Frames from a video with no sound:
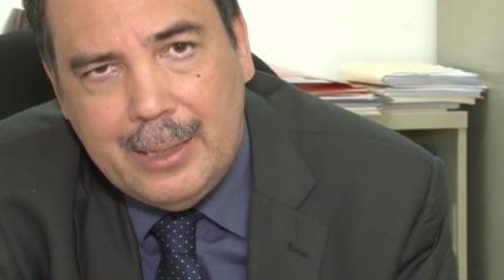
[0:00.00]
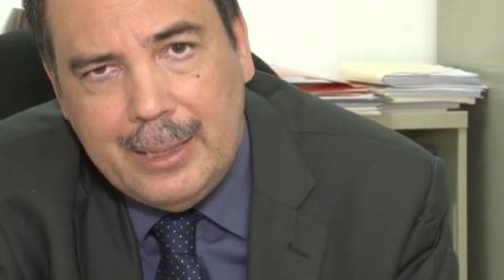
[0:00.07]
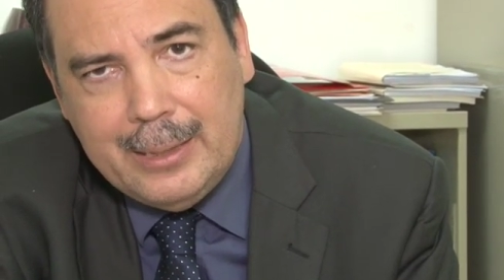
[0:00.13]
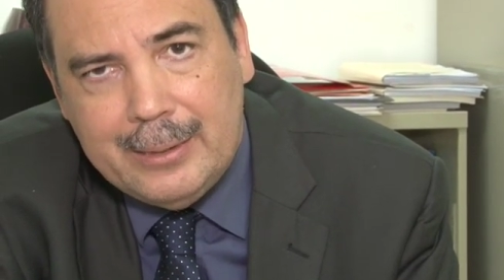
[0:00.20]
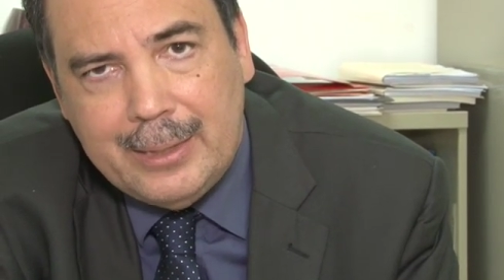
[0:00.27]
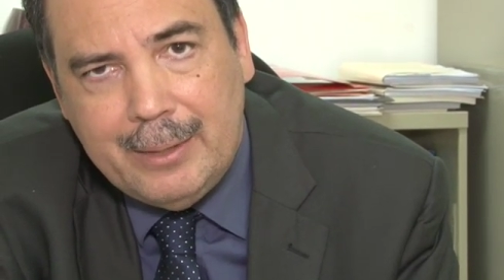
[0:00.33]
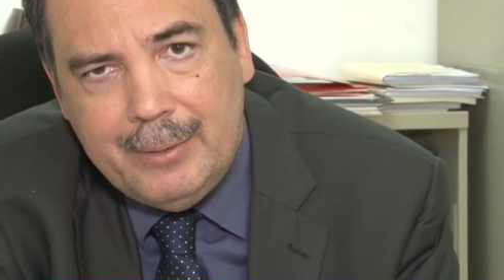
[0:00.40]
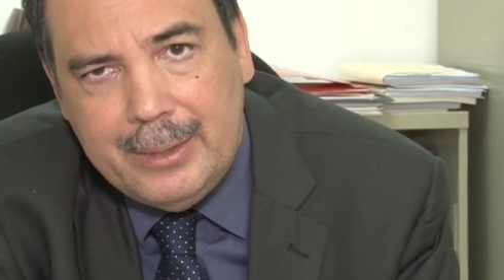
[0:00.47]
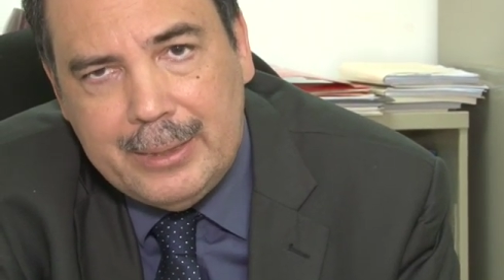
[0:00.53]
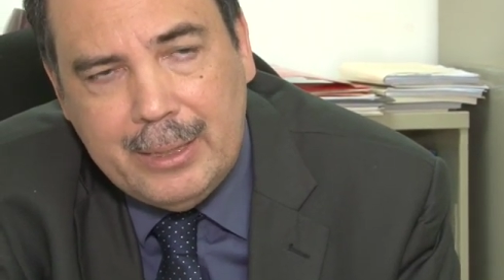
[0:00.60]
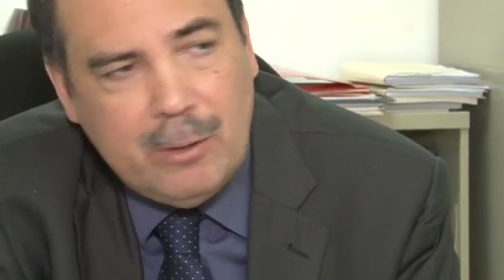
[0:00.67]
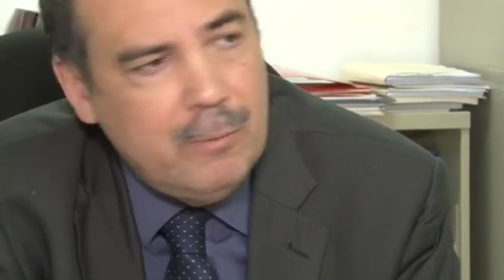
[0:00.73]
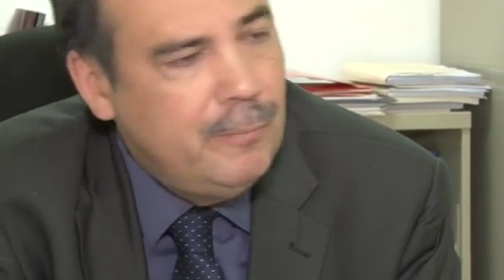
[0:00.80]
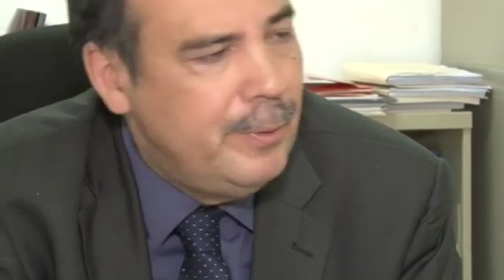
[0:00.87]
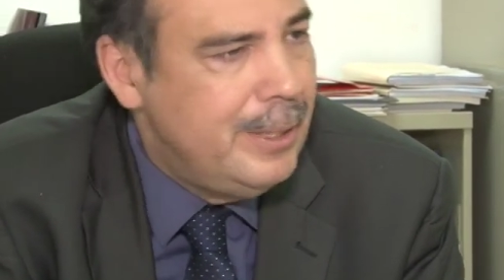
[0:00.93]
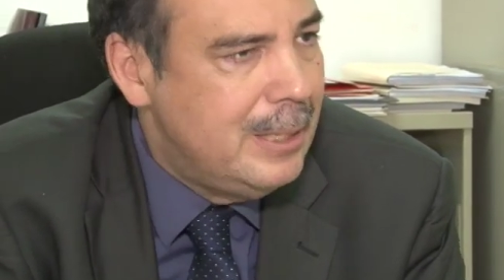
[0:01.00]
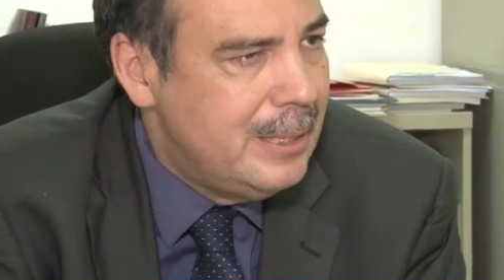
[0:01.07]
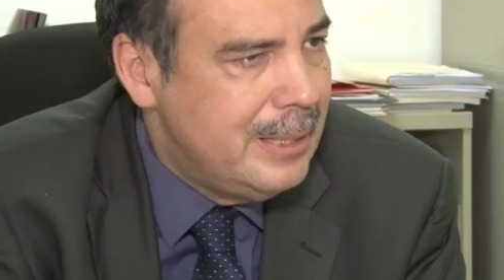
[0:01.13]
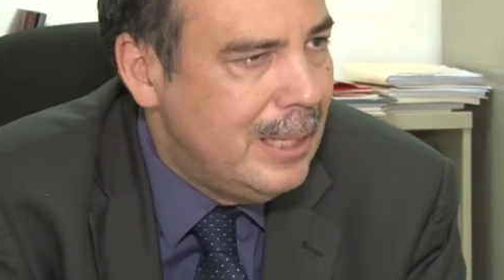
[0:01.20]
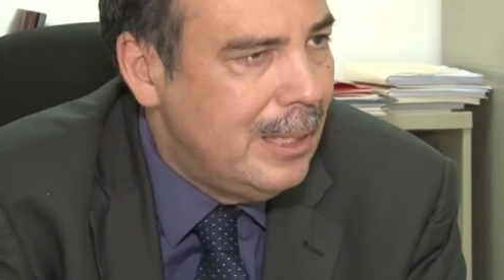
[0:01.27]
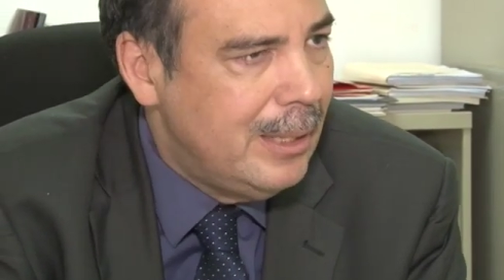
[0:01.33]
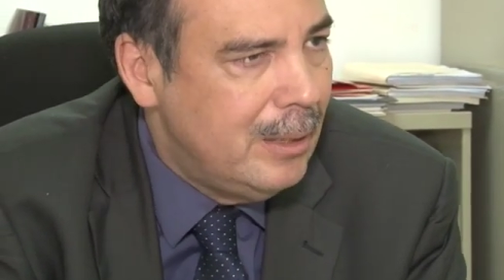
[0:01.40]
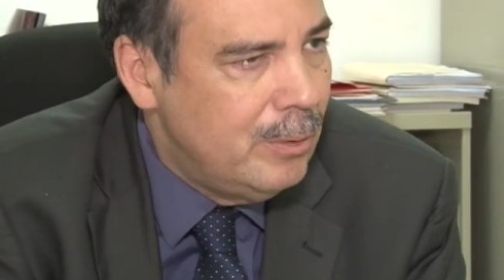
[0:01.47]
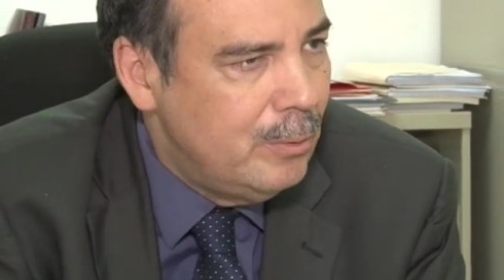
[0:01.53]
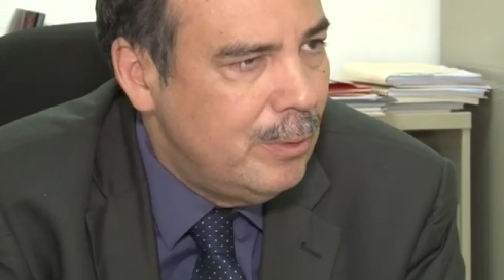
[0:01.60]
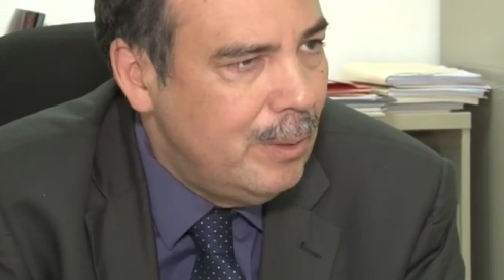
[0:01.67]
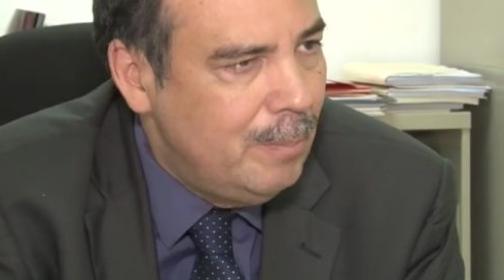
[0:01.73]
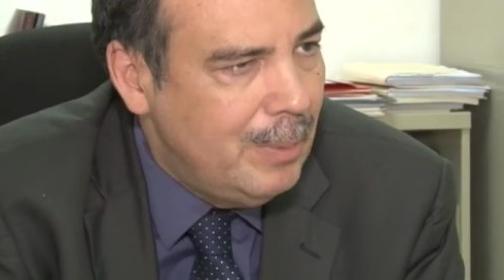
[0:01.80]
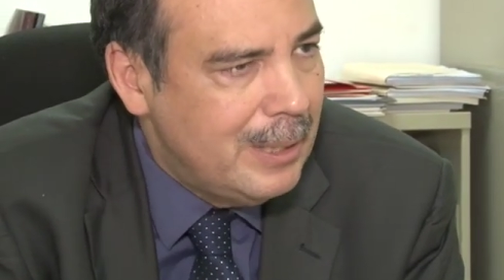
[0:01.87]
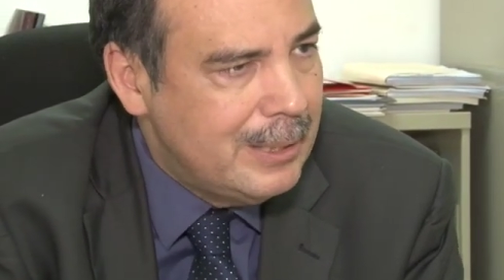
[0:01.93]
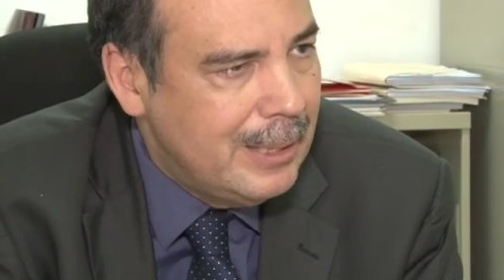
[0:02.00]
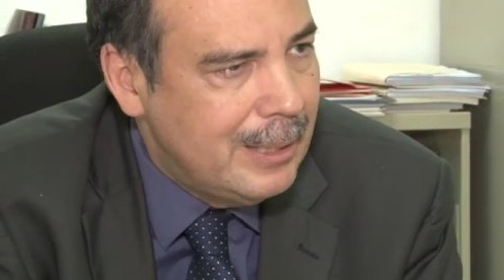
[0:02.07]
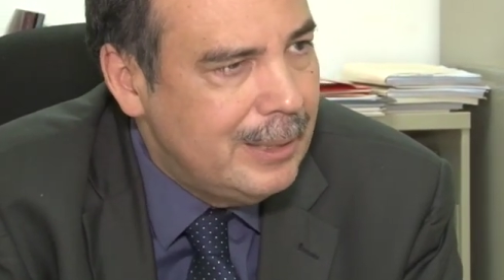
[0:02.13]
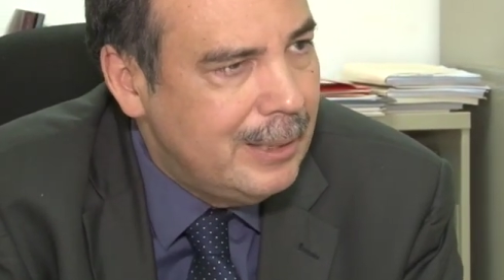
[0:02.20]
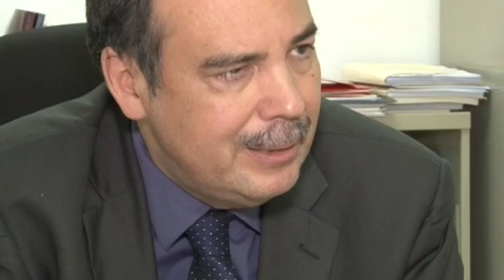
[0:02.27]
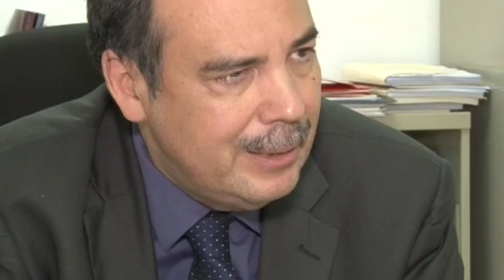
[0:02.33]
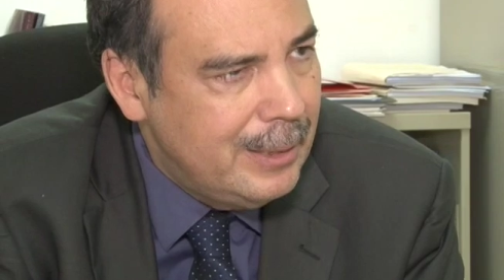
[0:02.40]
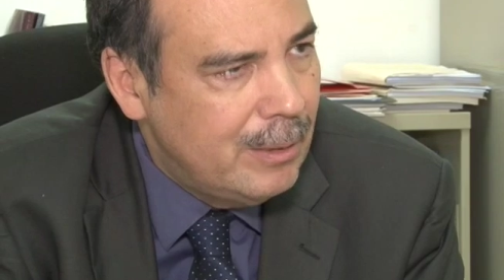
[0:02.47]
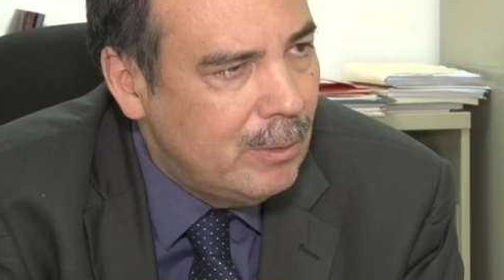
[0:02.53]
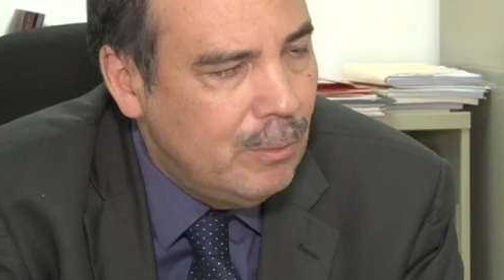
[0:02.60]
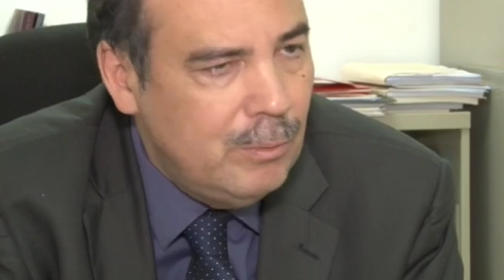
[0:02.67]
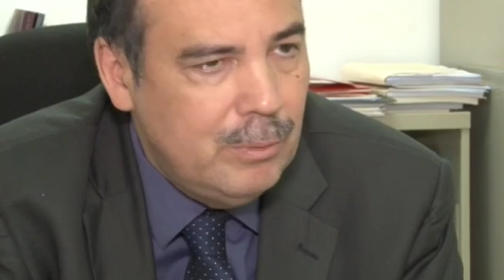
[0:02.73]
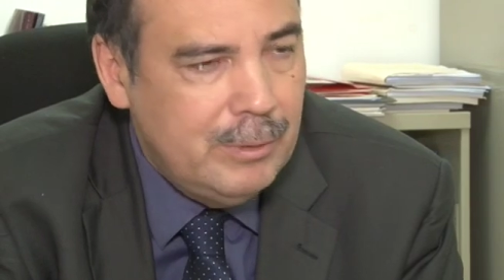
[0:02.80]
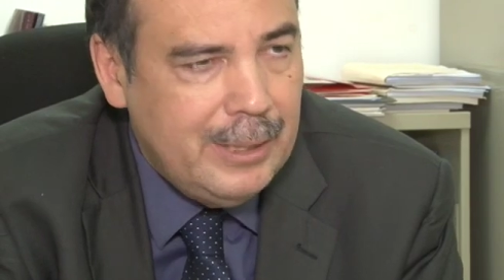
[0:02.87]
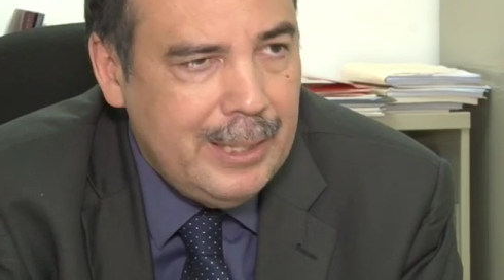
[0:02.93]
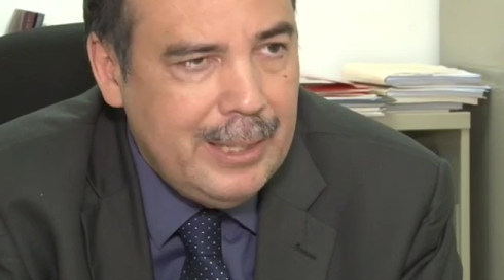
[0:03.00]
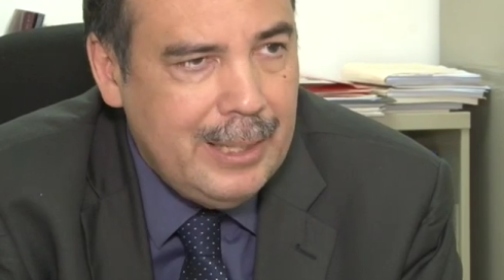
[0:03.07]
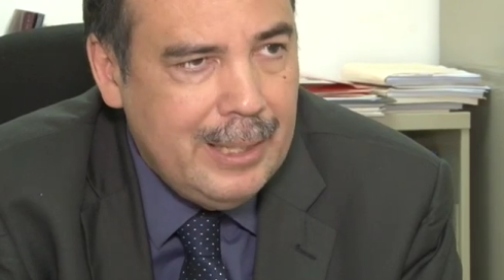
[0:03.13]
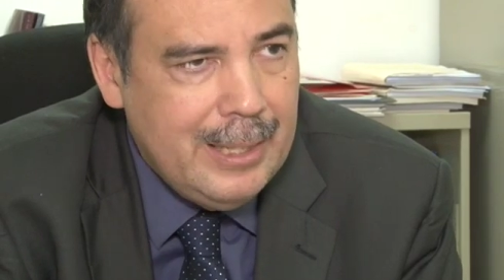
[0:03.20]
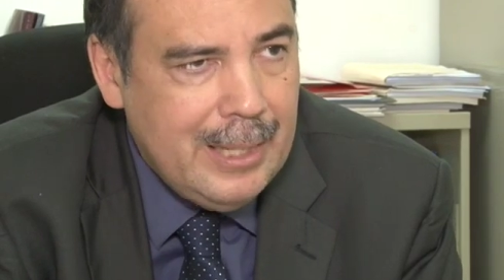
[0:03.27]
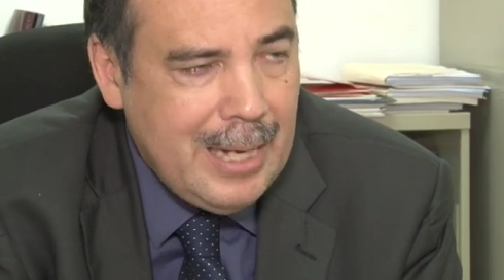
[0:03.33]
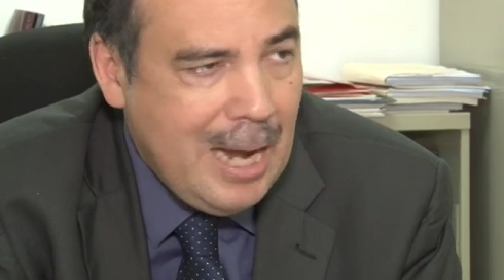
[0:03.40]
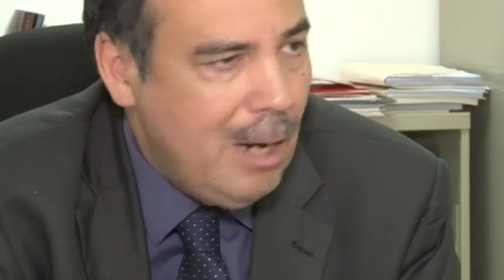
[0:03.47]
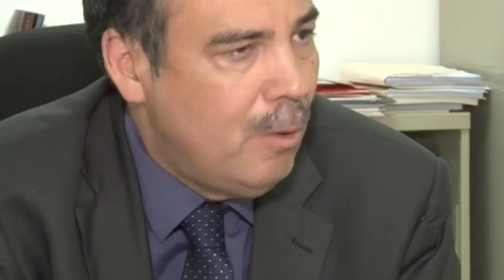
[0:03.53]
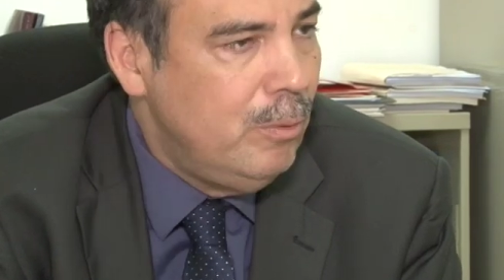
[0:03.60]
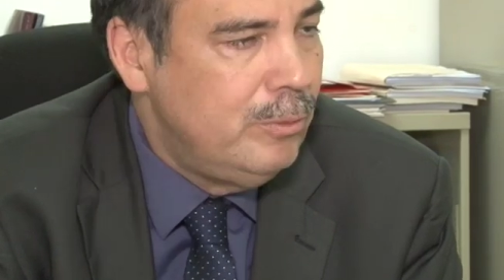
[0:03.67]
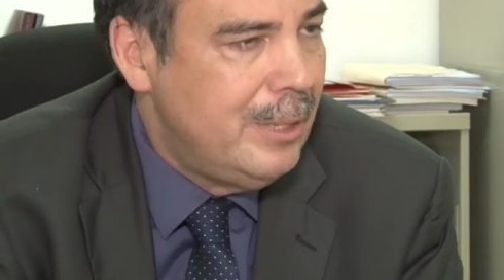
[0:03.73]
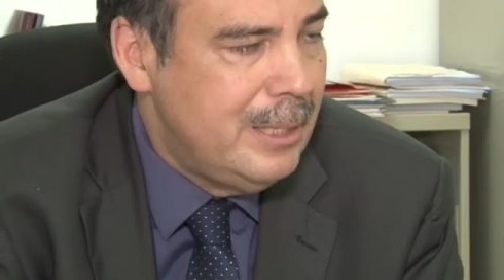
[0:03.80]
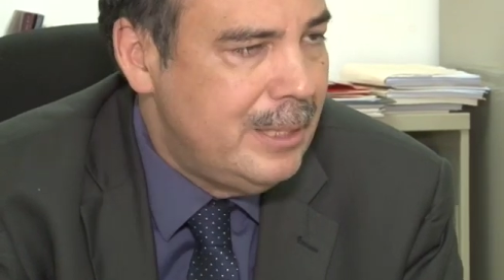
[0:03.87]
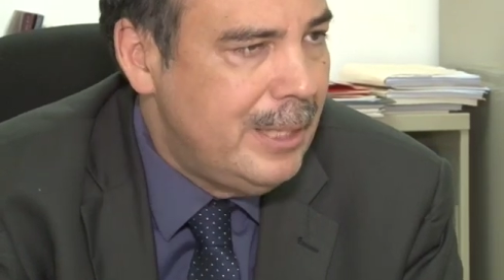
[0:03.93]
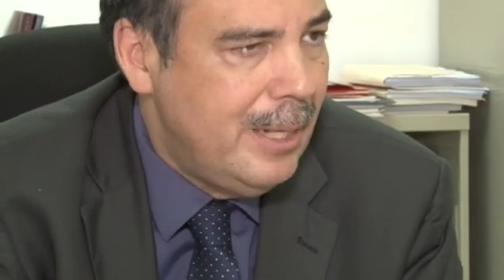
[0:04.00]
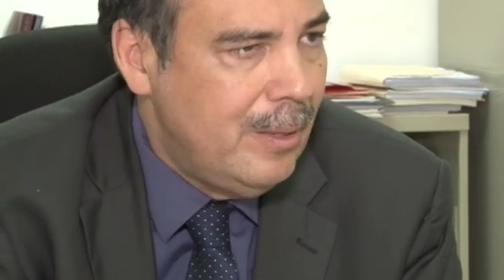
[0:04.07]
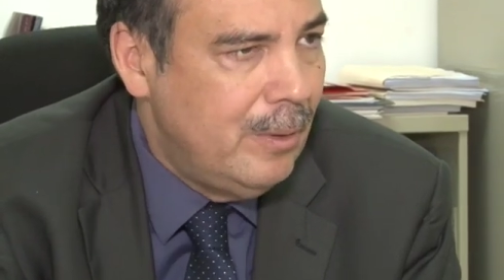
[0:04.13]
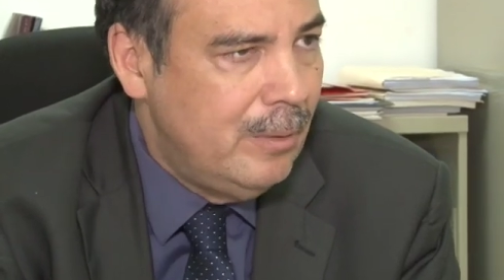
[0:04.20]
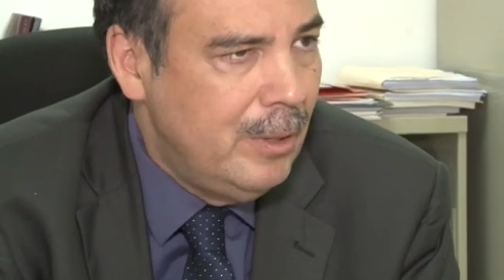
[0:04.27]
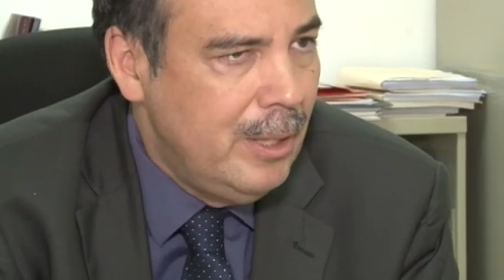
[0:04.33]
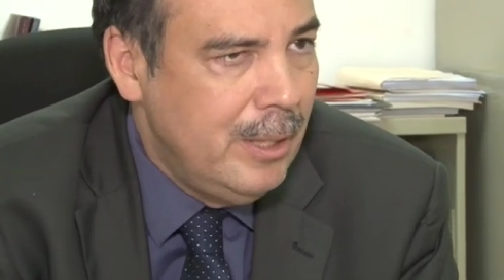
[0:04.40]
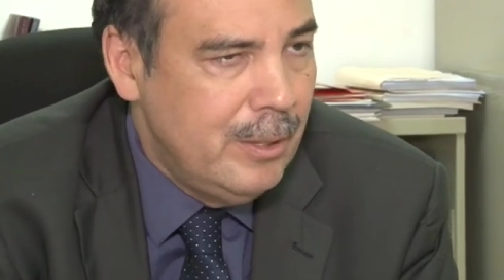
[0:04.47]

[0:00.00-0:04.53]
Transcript: la entrevista en confidencial que tuve el placer de tener con ustedes, acontecieron.